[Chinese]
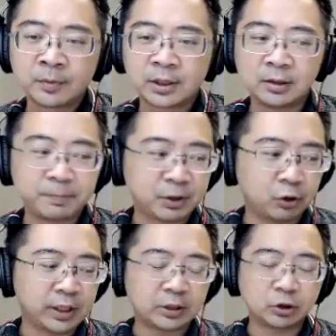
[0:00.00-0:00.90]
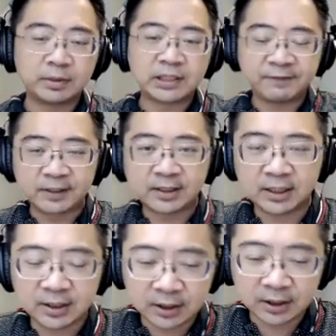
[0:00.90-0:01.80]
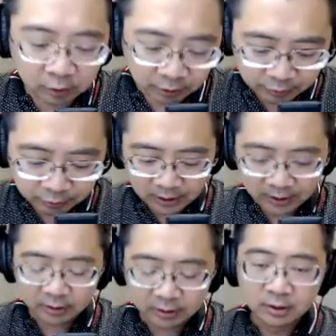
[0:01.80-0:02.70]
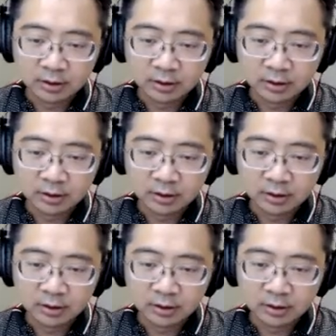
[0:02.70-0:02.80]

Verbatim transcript: 跟 Bitcoin Cash 后面再分叉几个小东西出来，